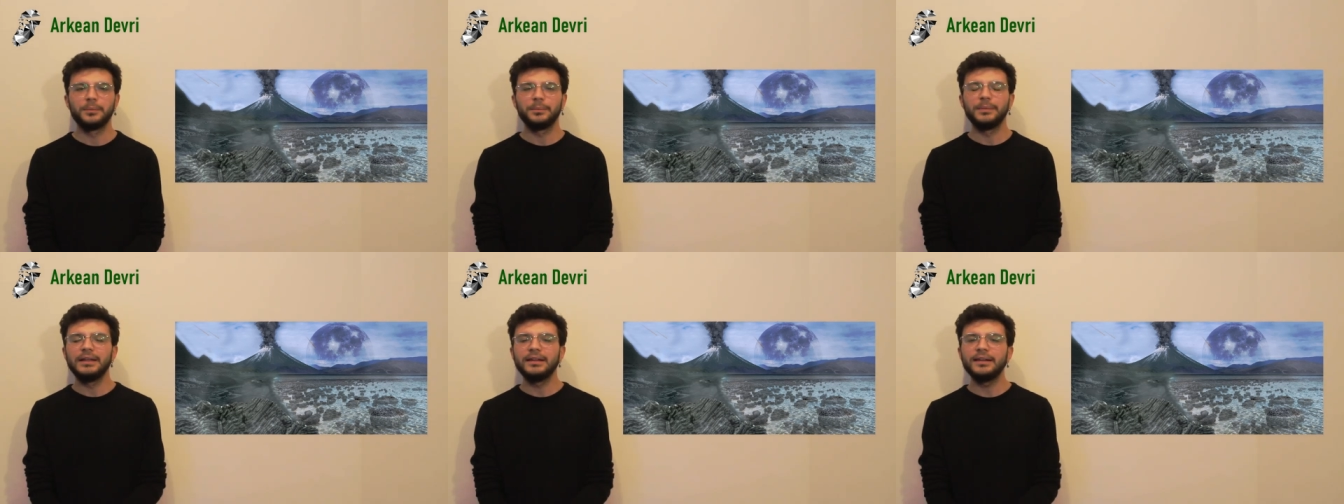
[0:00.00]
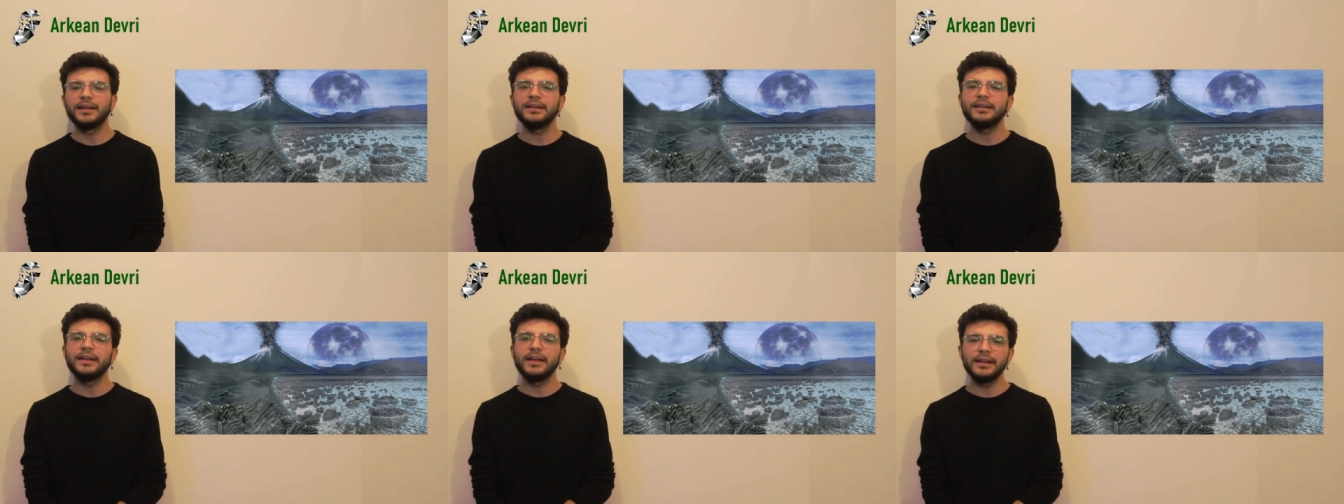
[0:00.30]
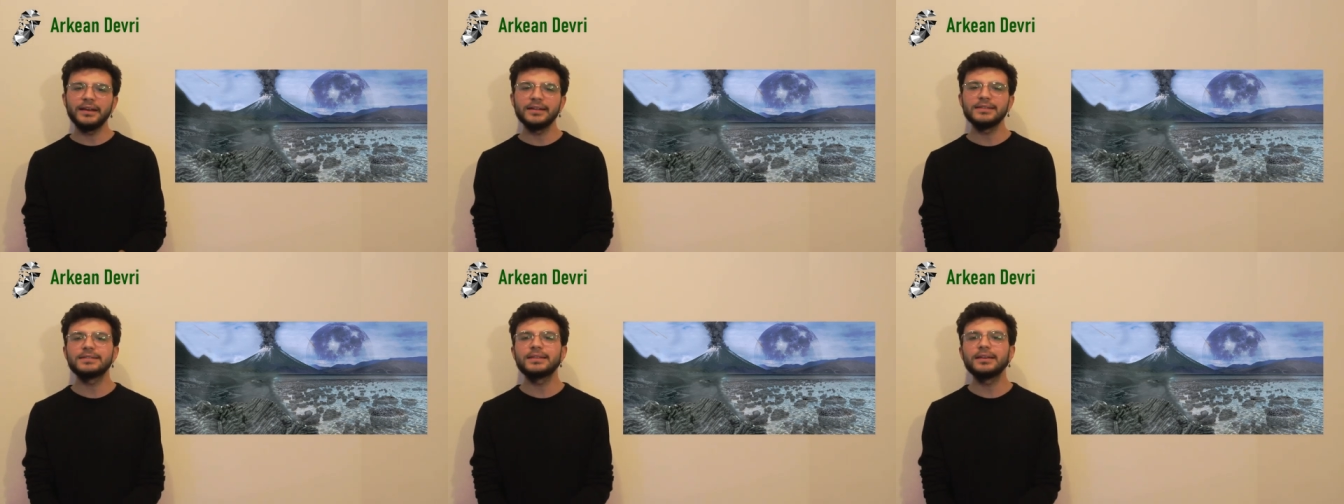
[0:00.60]
Bilinen
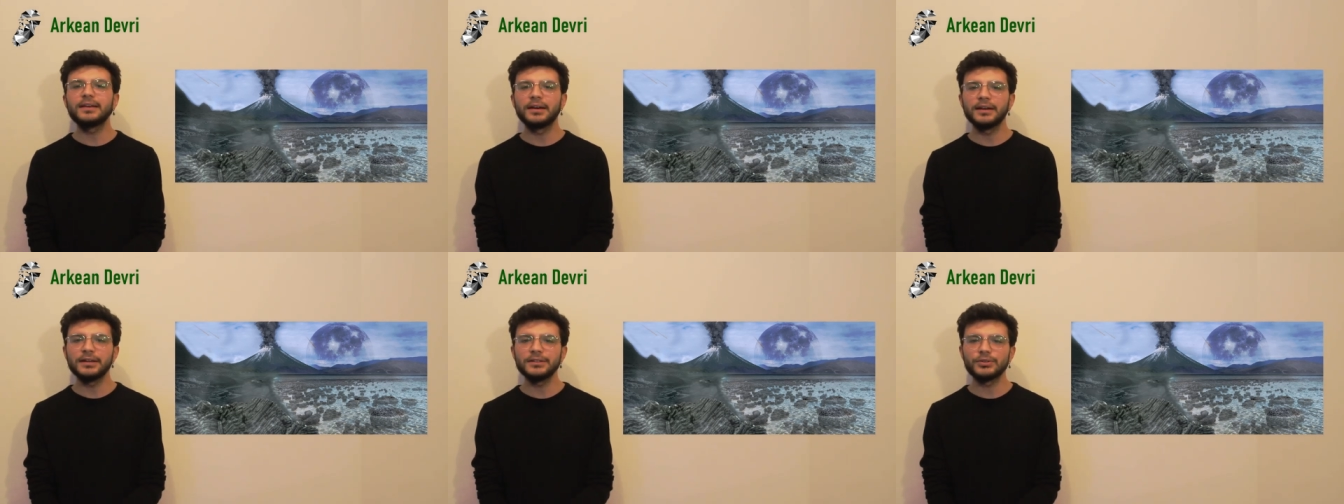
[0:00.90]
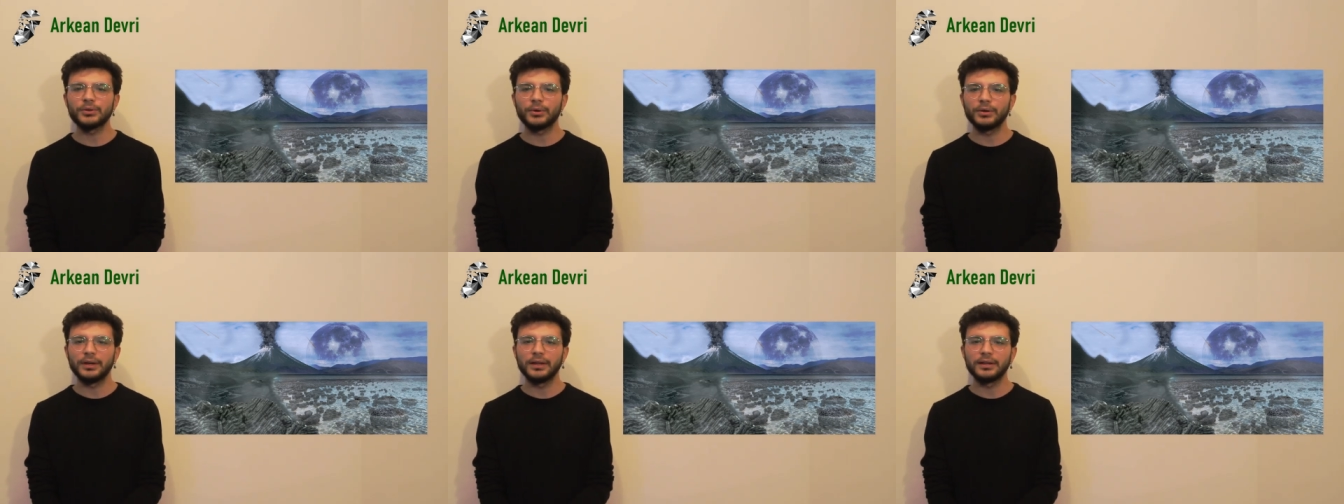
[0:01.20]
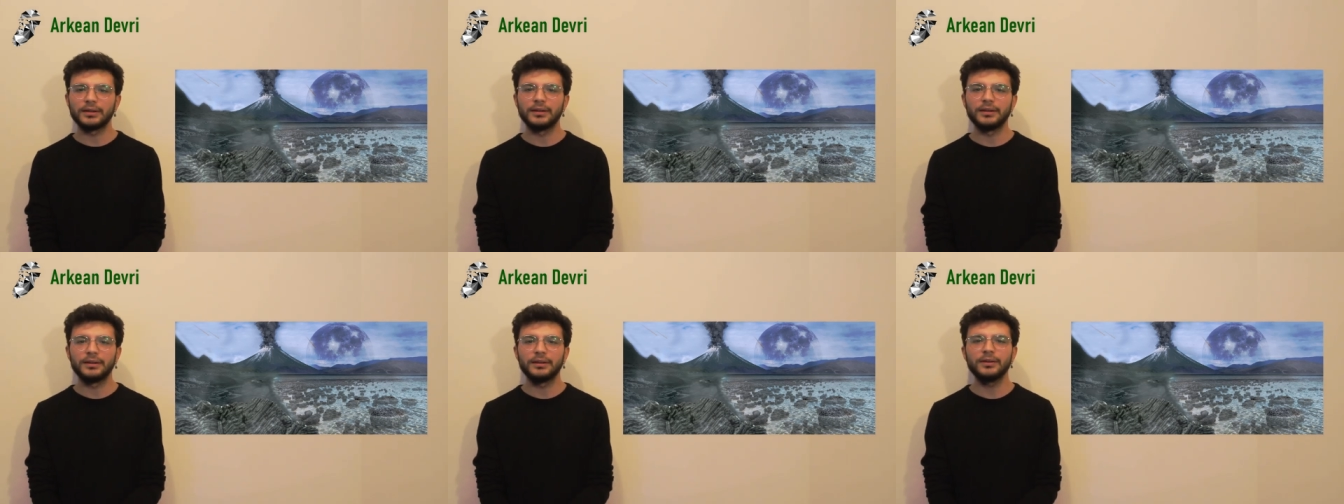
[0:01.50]
en eski kayaç
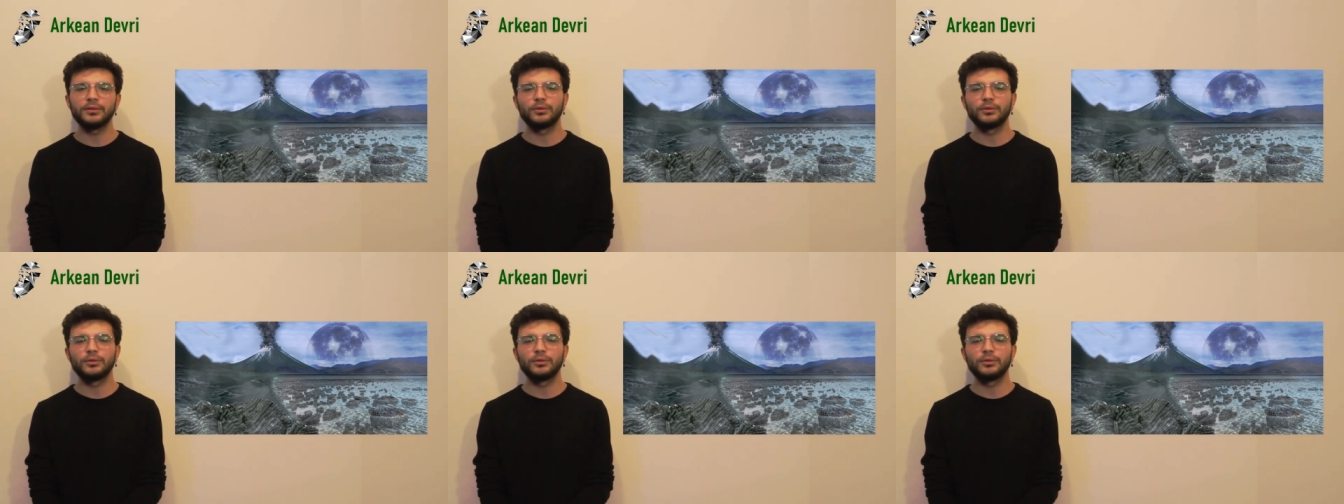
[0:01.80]
örnekleri